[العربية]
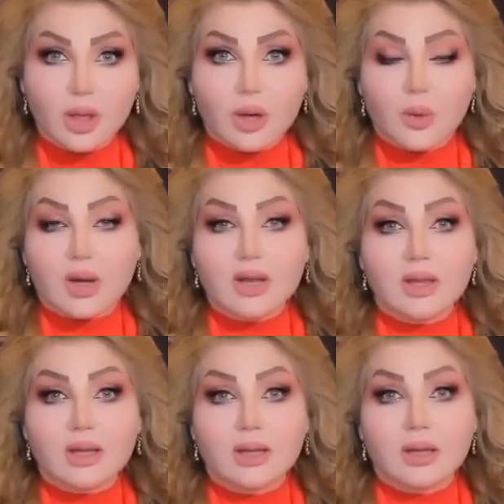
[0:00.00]

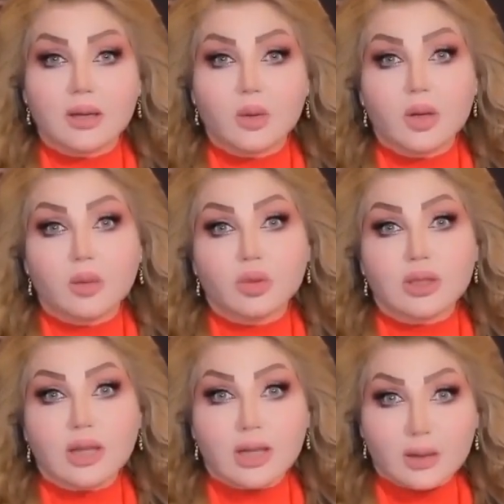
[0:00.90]
وأيضا كل
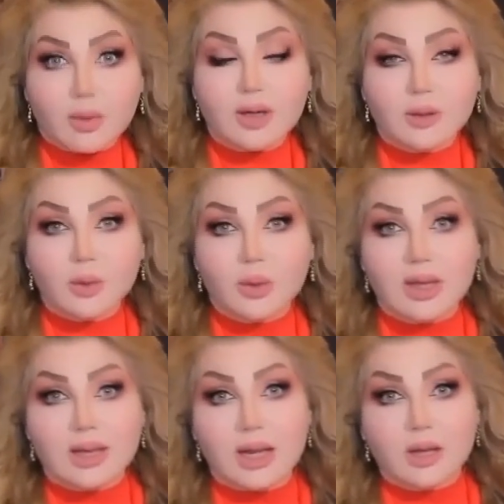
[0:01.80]
متطلباته
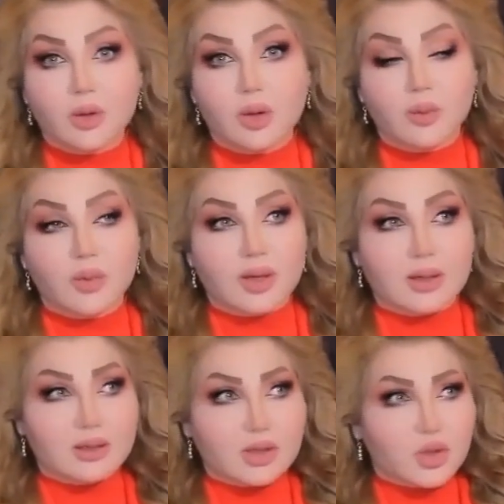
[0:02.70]
وصولي أنها اليوم
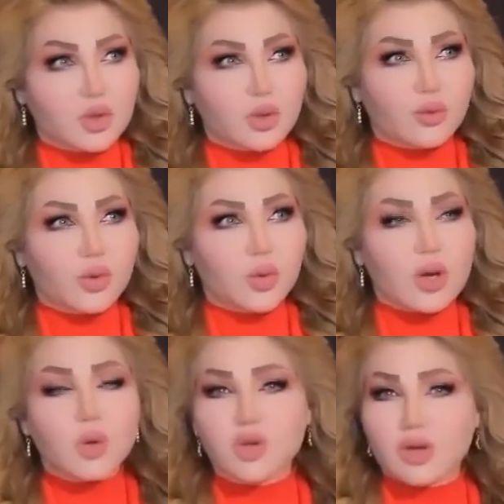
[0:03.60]
نشوف أنه
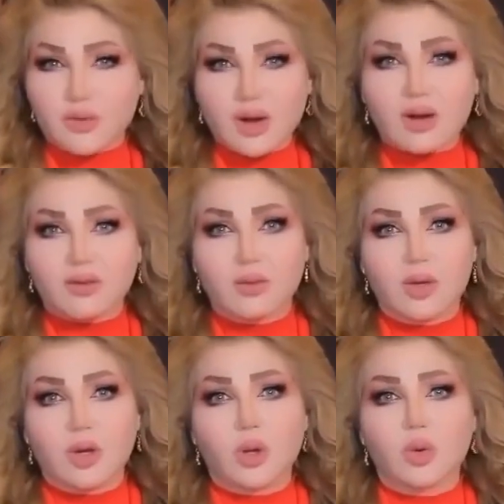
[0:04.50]
أكو جفاف من
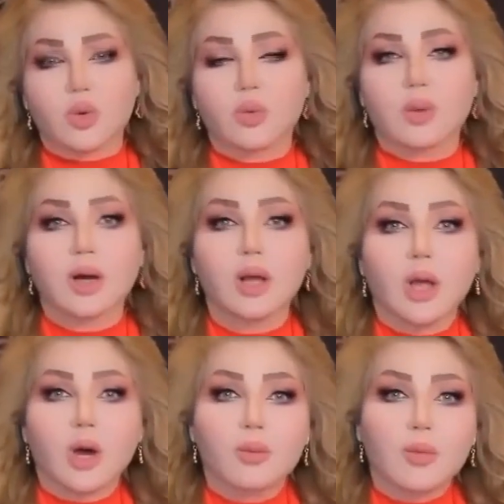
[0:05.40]
الحكومة
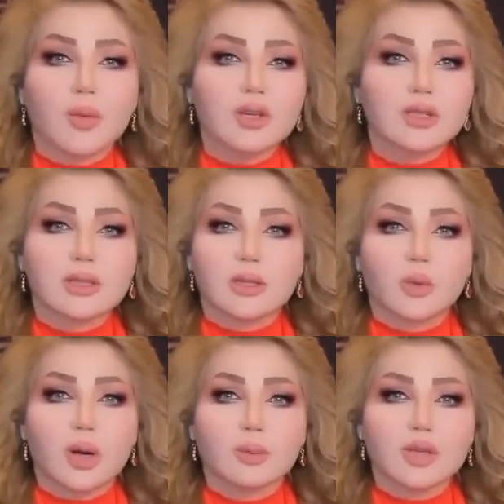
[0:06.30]
من مجلس
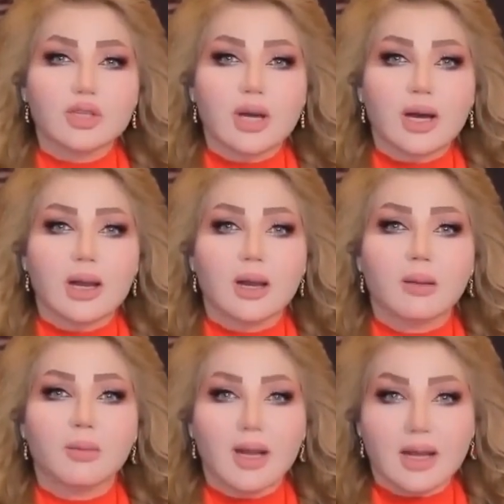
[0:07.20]
النواب تجاه
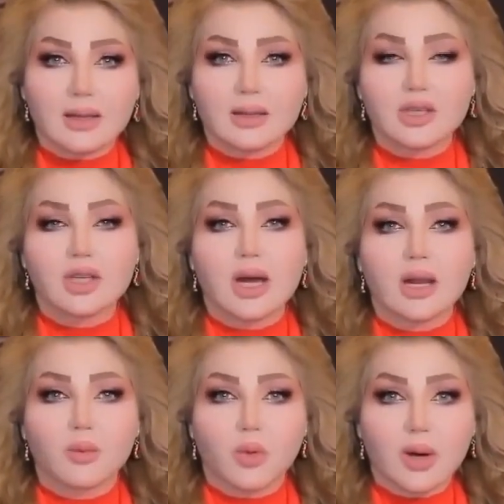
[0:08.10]
البلد تجاه
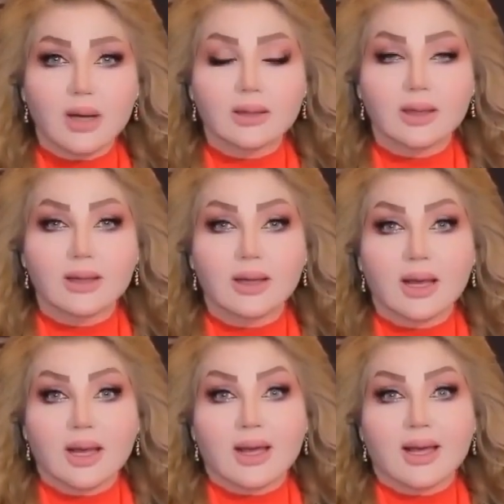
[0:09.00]
المواطن
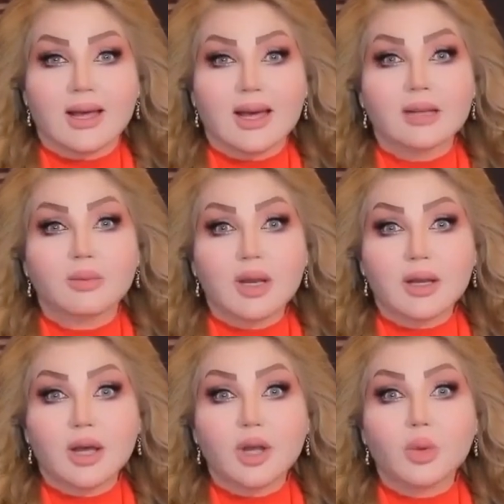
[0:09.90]
آه،
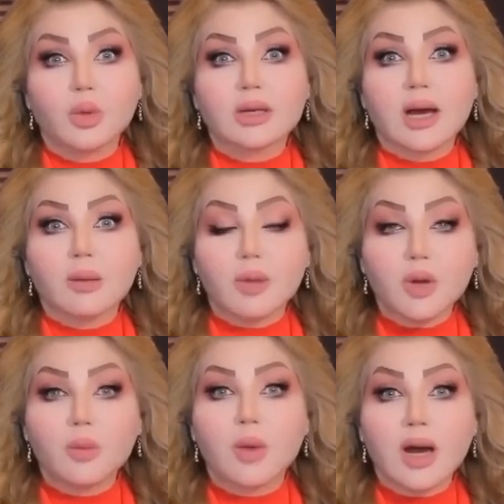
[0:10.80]
أتمنى أنه
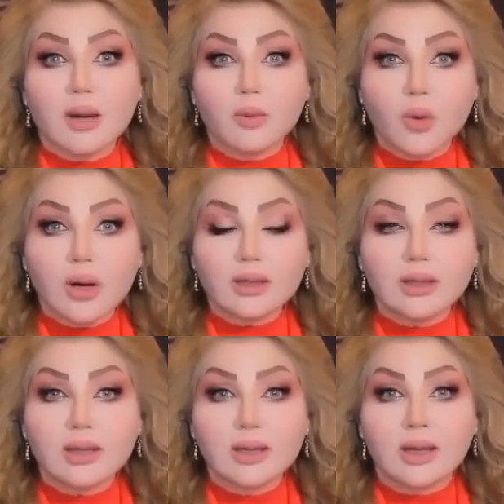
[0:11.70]
يتعاملون مع
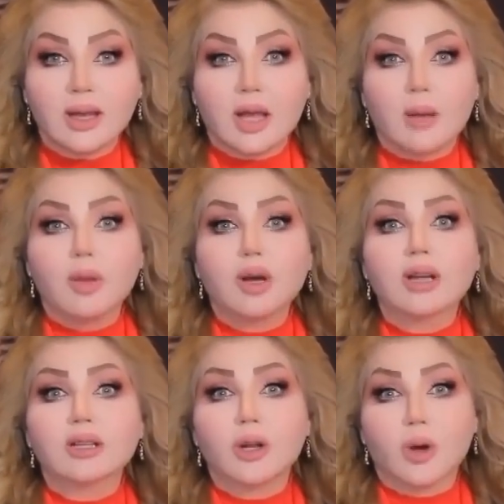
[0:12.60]
المواطن
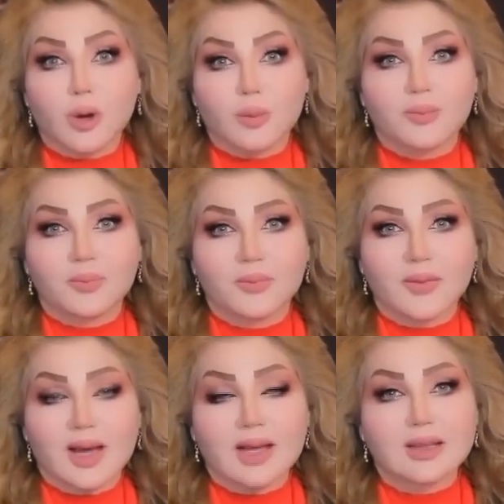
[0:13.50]
بلغة الحب
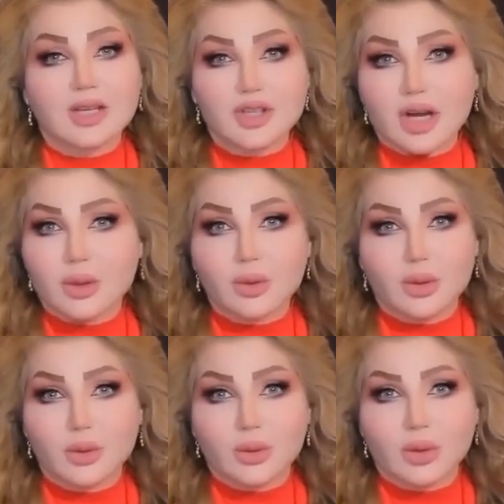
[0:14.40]
حتى يشعرون
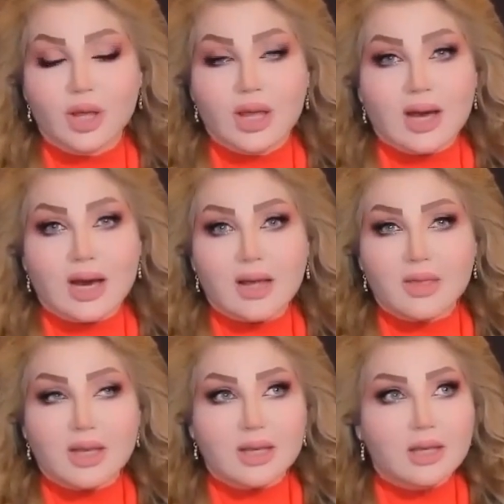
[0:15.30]
انه
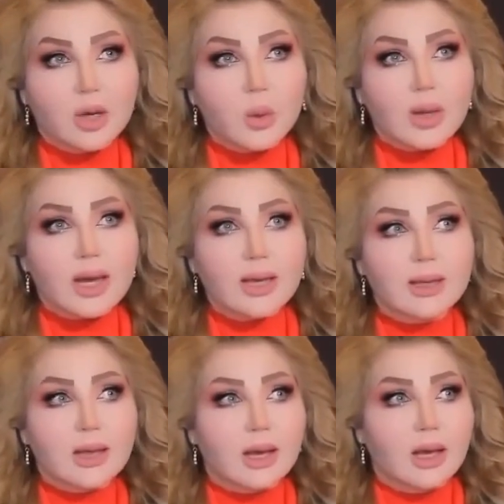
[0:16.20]
هذه الدوله
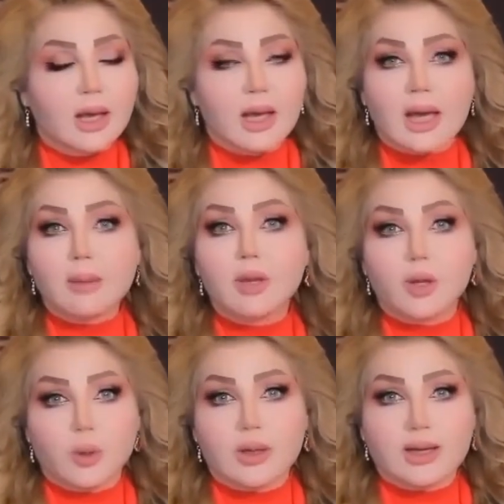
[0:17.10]
هي اب
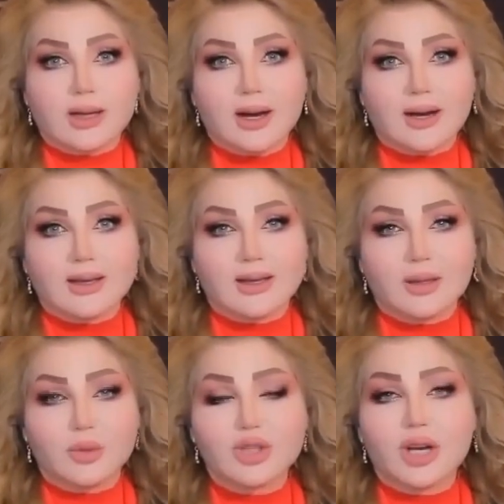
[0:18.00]
لكل العراقيين
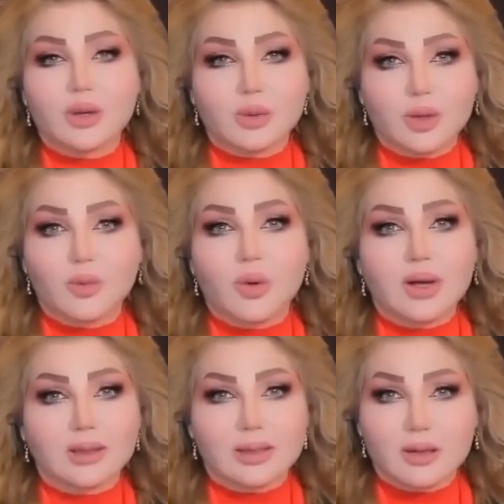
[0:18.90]
ويشعرون
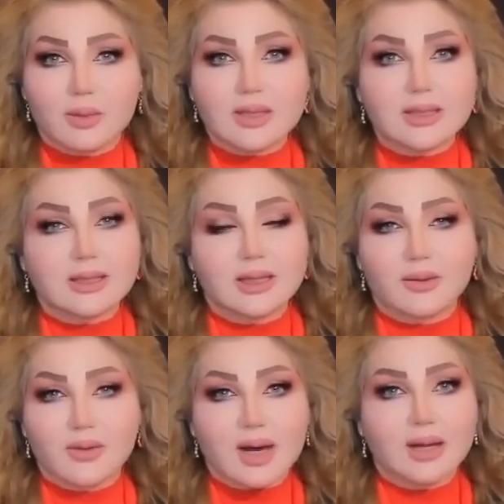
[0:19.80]
المواطن البسيط
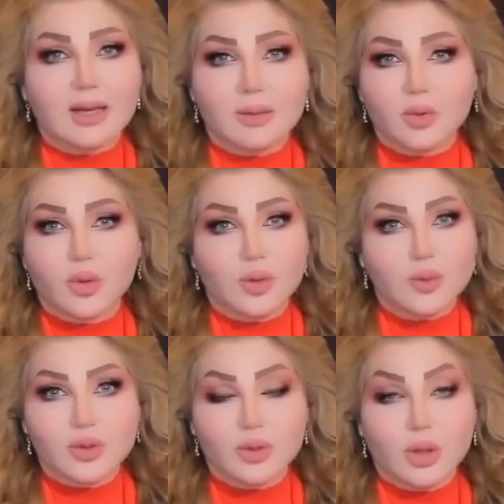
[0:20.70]
الفاقد امنه
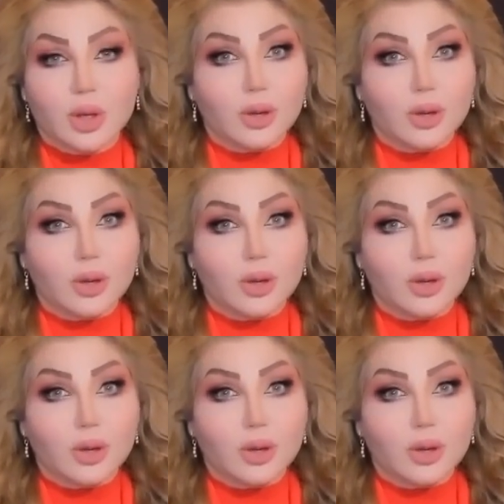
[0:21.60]
وخبزه